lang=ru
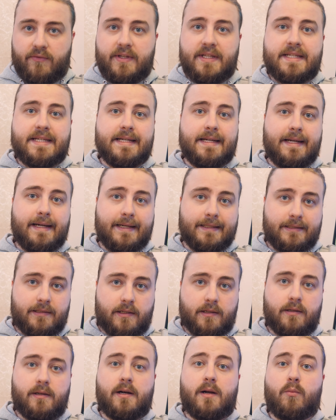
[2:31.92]

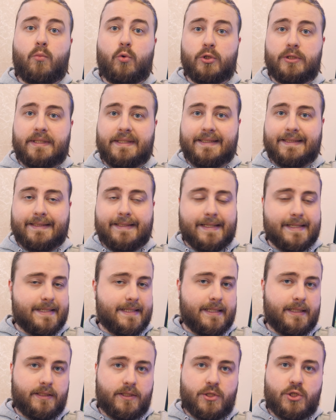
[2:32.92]
вентилятор работает
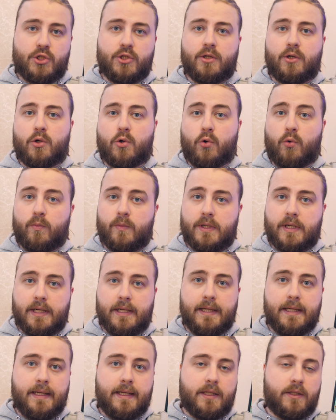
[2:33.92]
достаточно
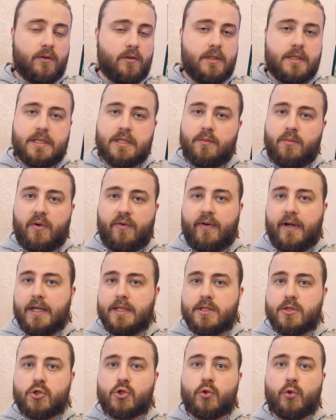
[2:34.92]
громко, но не
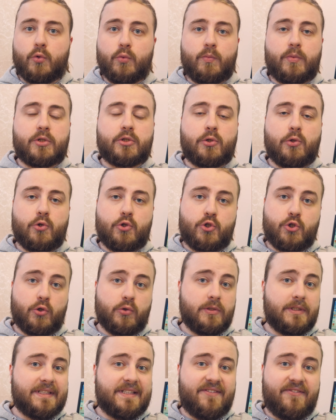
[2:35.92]
забывайте, что он
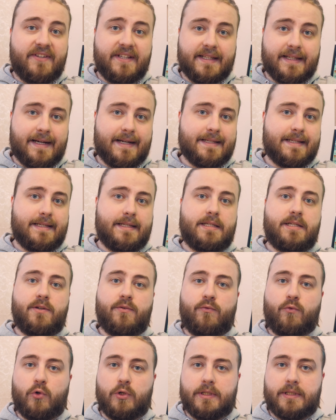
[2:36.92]
подключен к 12
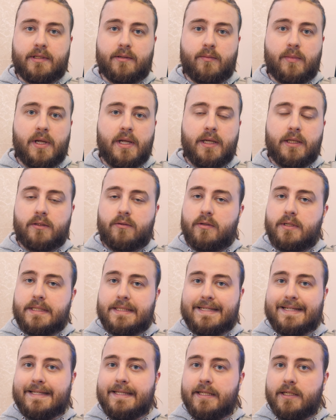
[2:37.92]
вольтам, то
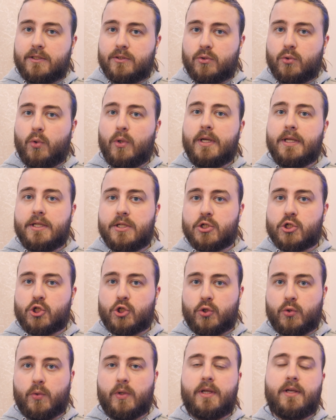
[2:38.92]
есть никто и
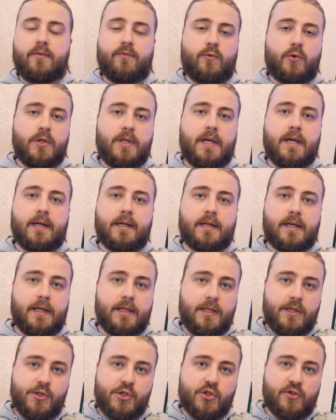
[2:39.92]
ничто его не
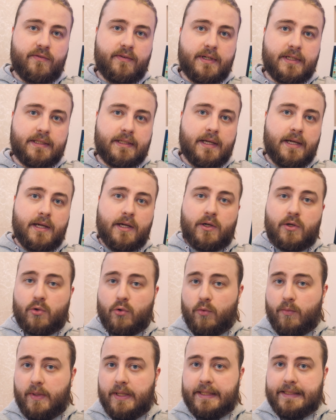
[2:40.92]
ограничивает,
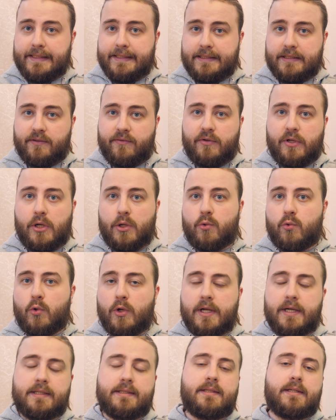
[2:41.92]
кроме этого
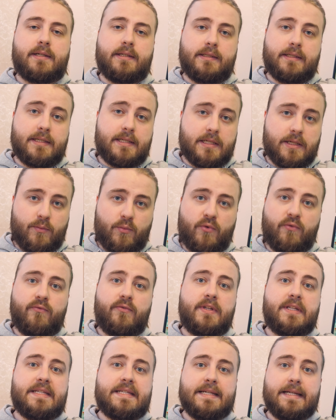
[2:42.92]
регулятора на
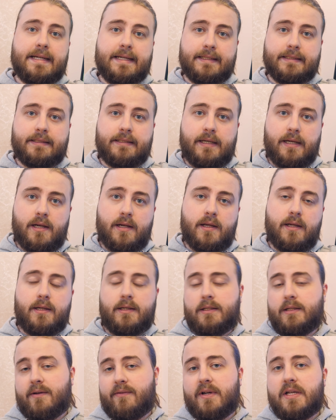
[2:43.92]
самом вентиляторе.
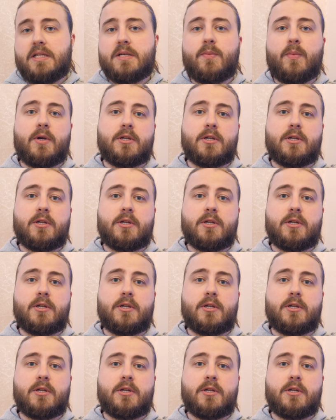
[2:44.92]
Давайте